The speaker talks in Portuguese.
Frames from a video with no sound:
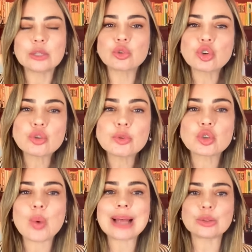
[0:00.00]
Nos últimos
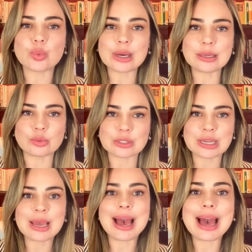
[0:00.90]
quatro
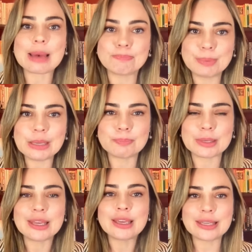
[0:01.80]
anos, a APIP,